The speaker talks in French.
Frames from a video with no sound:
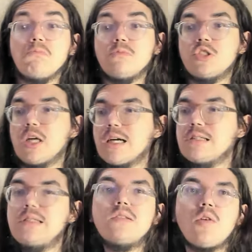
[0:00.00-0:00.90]
j'irais,
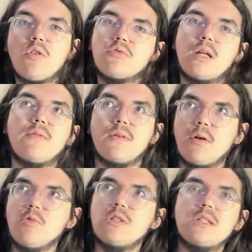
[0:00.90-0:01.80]
10 ans qu'on avait
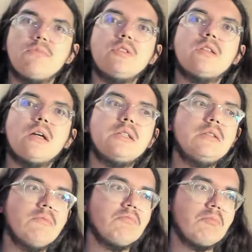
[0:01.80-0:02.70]
vraiment une équipe
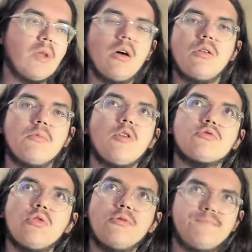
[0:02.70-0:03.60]
d'Italie euh,
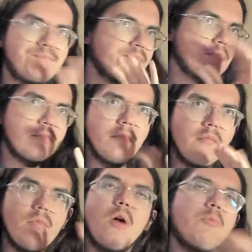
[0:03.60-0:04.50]
entre
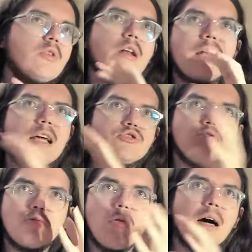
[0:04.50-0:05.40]
l'âge
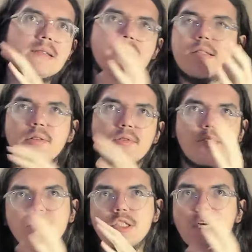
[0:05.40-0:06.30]
de gloire, ça a été
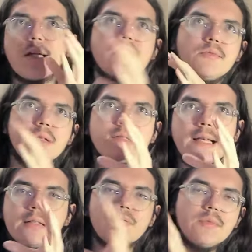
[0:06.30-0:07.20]
entre, je dirais,
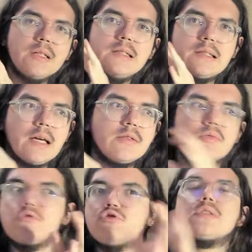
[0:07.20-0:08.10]
2007,
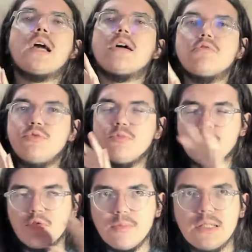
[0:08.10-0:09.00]
2017, jusqu'à la Coupe du
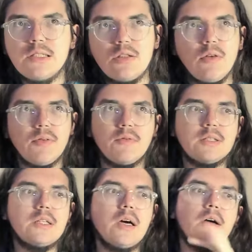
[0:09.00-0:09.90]
Monde 2019, on va
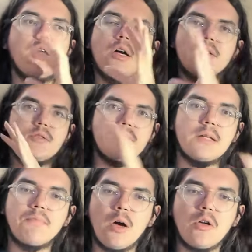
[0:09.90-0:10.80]
dire. Dans
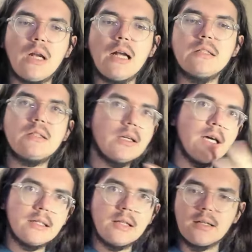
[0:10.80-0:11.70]
cette période-là,
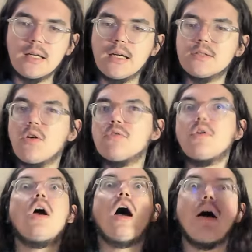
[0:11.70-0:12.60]
l'Italie a été intéressante
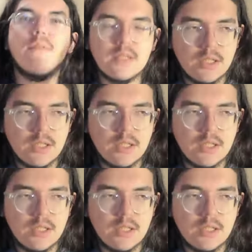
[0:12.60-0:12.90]
avec